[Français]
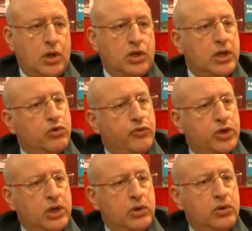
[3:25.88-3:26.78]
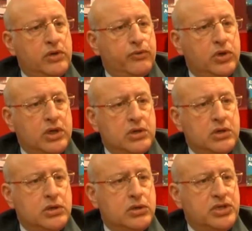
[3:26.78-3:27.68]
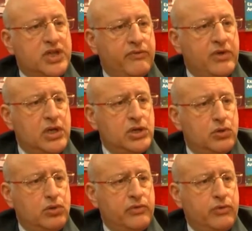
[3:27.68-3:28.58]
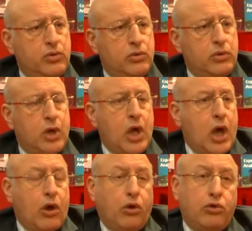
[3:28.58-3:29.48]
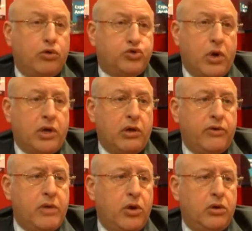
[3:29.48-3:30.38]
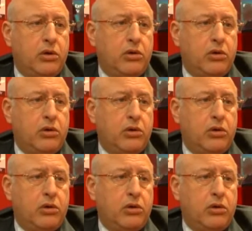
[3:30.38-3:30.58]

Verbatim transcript: Des nouveautés au niveau des, des services, au niveau alors non, je crois que vraiment,